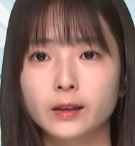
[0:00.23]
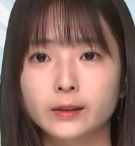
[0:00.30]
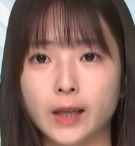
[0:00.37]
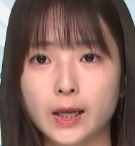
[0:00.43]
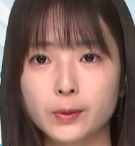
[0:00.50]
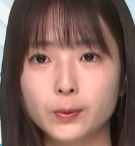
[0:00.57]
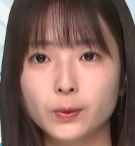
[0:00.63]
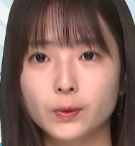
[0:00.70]

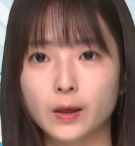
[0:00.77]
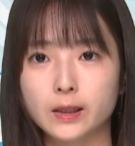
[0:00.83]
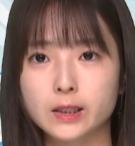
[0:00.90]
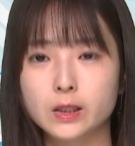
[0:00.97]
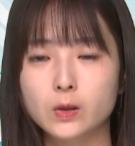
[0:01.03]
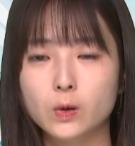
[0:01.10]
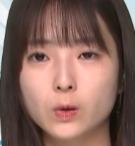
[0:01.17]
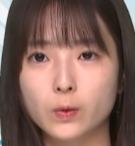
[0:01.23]
台風は
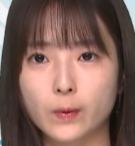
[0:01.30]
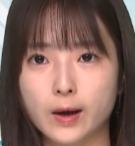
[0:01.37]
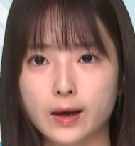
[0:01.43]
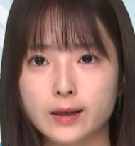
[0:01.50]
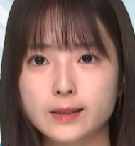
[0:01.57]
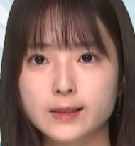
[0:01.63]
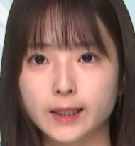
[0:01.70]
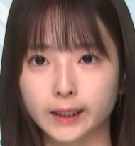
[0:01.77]
ち号
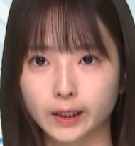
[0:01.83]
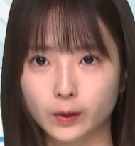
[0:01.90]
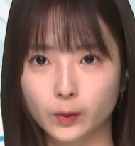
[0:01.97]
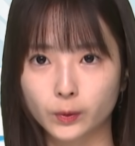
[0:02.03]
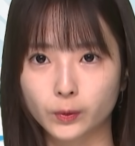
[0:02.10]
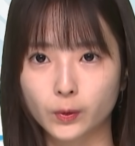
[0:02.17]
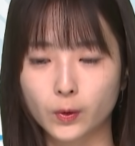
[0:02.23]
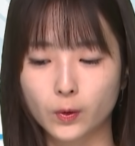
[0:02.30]
は先
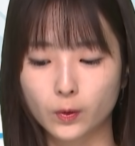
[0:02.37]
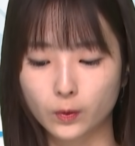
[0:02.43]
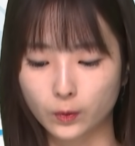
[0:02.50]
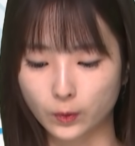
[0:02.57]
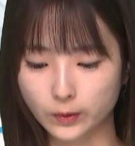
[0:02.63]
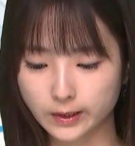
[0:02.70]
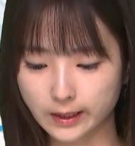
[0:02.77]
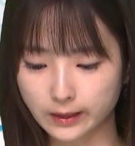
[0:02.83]
ほど
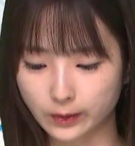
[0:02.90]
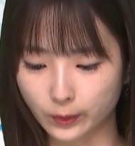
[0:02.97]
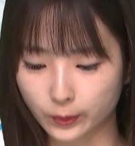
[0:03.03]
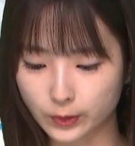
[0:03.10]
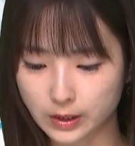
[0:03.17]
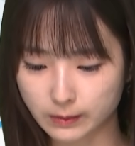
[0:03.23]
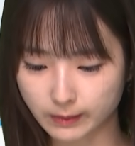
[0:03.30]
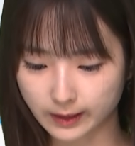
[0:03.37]
午前ろ
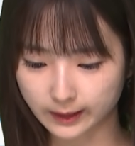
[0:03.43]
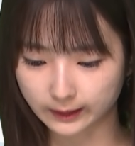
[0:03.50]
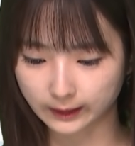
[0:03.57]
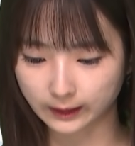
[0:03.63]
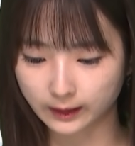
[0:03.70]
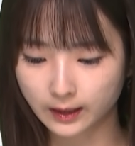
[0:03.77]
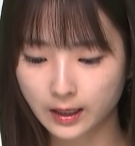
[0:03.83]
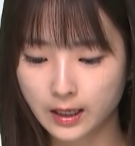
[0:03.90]
くじまえ
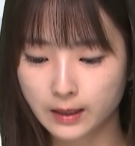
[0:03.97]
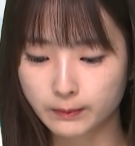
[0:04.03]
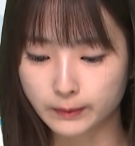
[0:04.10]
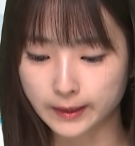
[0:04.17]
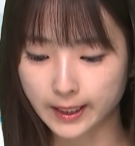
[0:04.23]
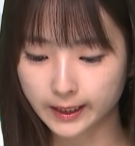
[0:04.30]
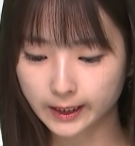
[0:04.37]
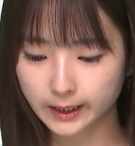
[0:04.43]
に
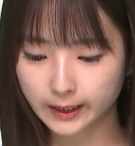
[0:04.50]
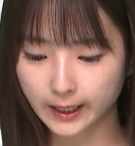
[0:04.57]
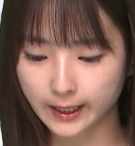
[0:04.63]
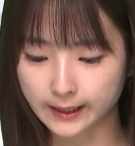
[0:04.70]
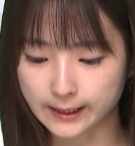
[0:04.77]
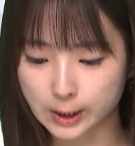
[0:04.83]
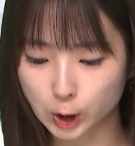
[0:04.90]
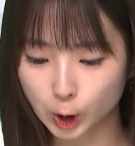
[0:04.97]
宮城
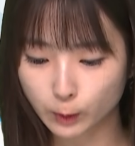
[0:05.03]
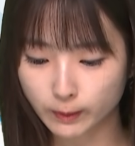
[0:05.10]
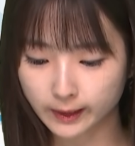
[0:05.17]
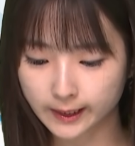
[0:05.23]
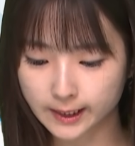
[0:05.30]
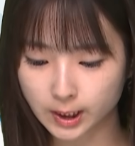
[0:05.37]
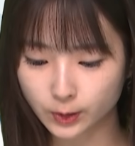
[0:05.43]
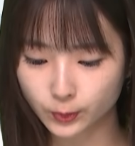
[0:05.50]
県石
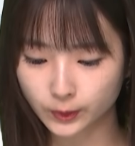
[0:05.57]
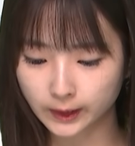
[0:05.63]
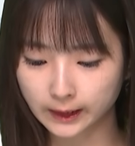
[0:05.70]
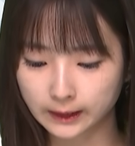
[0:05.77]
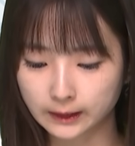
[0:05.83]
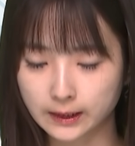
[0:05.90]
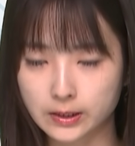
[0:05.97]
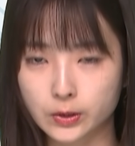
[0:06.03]
巻市付
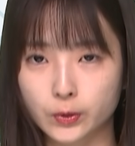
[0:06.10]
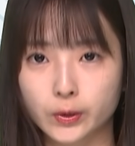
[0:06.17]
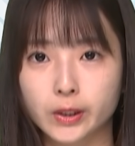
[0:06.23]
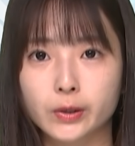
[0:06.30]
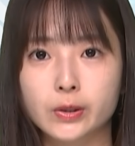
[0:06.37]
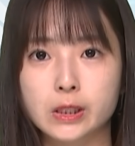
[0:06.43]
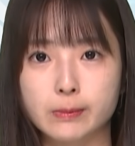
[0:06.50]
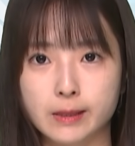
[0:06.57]
近に上
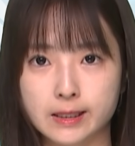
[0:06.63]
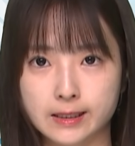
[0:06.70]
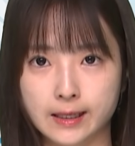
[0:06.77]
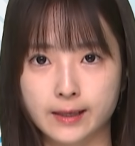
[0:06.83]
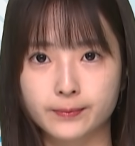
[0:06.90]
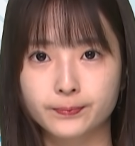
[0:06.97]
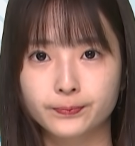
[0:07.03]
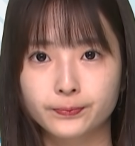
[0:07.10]
陸しまし
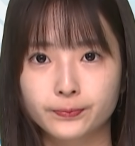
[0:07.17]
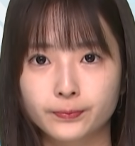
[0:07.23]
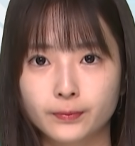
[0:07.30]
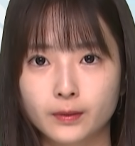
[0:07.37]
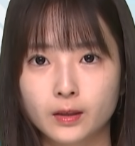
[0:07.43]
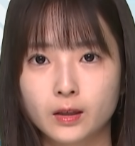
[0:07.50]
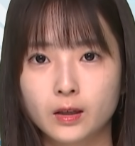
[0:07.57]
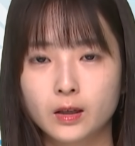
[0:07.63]
た。
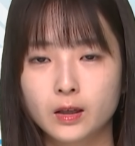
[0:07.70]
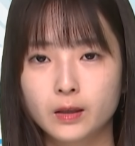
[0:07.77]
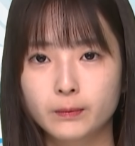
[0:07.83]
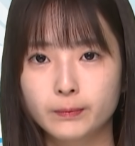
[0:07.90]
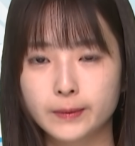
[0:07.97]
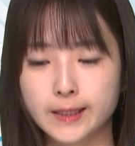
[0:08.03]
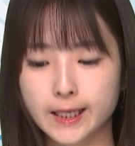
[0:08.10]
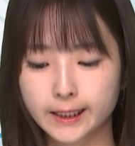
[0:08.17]

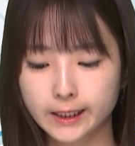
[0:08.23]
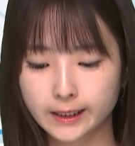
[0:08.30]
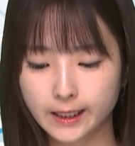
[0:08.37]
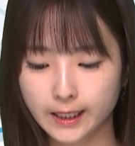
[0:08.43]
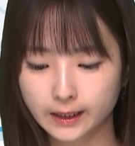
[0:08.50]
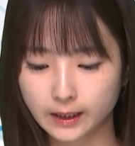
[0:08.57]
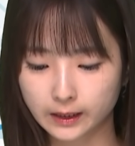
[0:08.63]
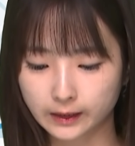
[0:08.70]
宮城
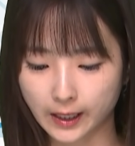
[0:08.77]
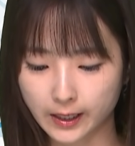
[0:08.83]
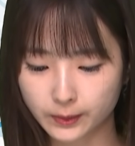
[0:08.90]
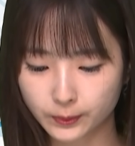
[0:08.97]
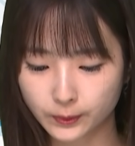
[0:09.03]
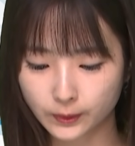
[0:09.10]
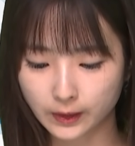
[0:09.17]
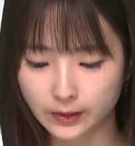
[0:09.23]
県に台
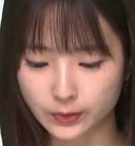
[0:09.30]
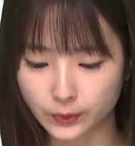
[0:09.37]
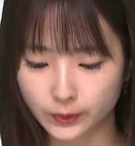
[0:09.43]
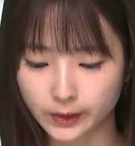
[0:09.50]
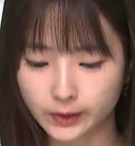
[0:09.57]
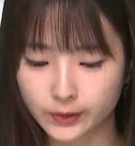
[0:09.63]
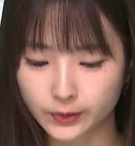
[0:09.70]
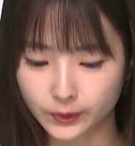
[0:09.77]
風が上
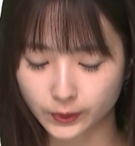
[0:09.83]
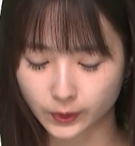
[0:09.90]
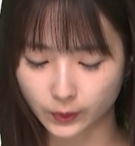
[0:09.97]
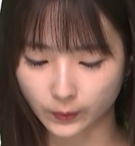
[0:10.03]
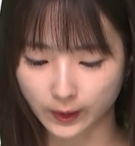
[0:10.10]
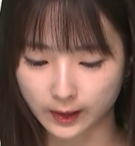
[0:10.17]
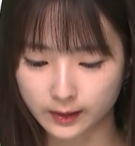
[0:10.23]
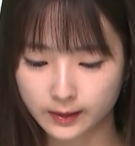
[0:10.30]
陸する
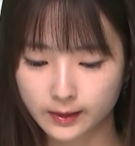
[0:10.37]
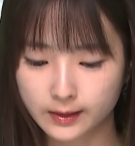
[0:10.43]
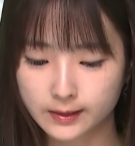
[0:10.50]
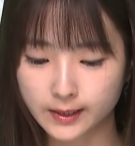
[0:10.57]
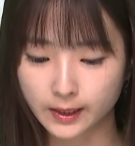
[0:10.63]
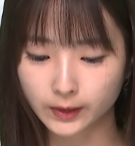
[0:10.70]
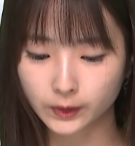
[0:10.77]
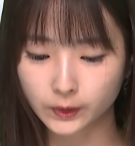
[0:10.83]
のは
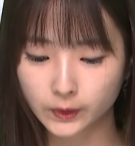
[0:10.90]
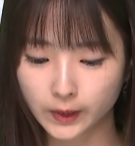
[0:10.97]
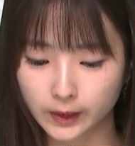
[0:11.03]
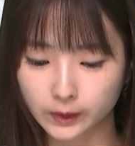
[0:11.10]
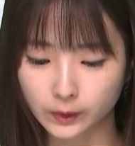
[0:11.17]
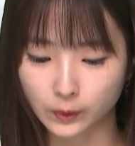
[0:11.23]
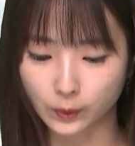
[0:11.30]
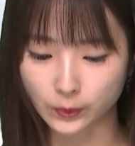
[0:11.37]
せんきゅうひゃ
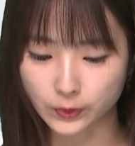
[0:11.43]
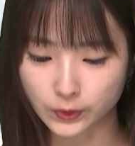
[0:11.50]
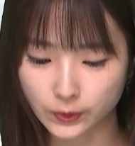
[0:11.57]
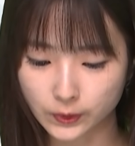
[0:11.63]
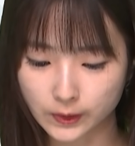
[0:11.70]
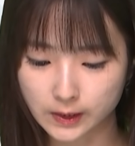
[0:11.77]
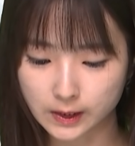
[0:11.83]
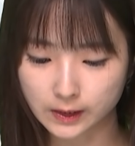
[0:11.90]
くご
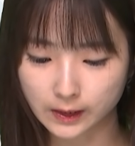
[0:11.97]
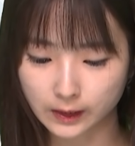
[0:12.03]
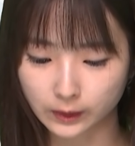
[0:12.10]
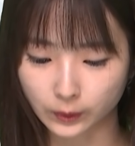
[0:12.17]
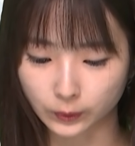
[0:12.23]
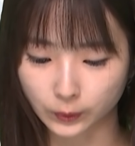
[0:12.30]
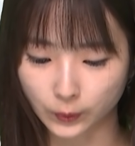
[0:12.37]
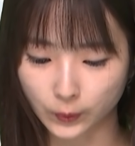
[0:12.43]
じゅういちねん
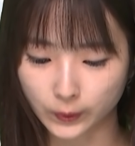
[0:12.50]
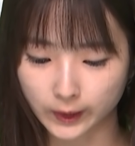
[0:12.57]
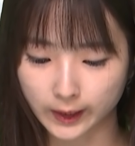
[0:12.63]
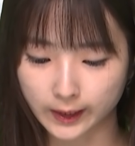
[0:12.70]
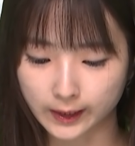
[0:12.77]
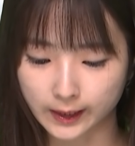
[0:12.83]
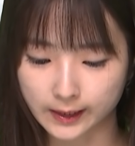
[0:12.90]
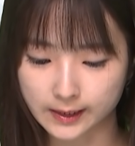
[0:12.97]
の統
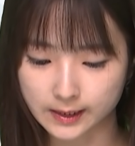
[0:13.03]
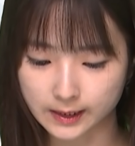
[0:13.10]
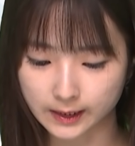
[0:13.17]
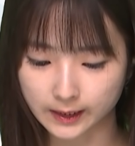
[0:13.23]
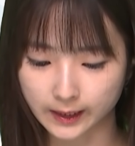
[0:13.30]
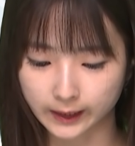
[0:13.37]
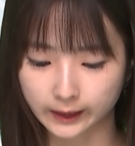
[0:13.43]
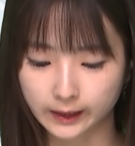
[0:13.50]
計開
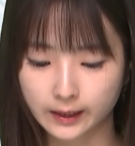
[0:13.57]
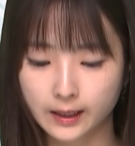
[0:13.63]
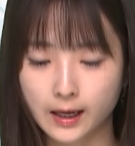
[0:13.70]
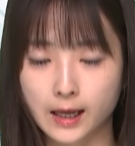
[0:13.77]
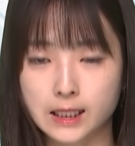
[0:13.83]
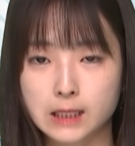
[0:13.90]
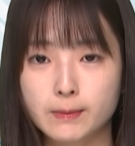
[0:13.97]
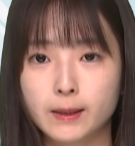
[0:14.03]
始以来
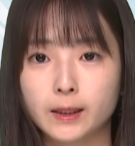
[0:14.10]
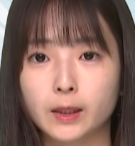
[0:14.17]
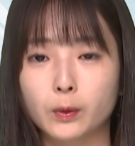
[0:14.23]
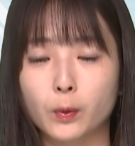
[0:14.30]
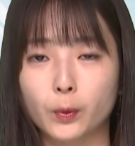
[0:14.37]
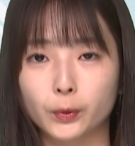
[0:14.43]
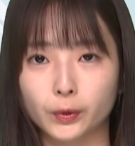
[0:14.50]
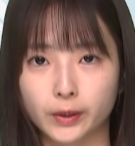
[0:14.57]
初めて
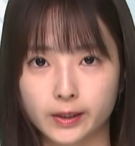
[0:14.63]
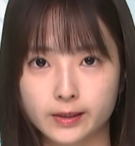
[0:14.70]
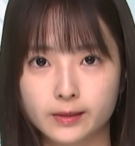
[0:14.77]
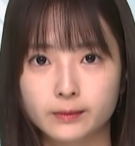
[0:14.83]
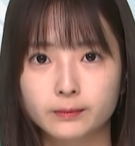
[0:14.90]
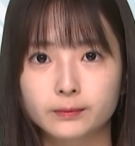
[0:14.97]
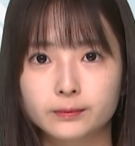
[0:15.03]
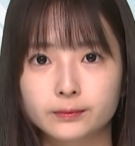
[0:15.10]
のことで
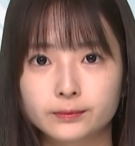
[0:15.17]
す。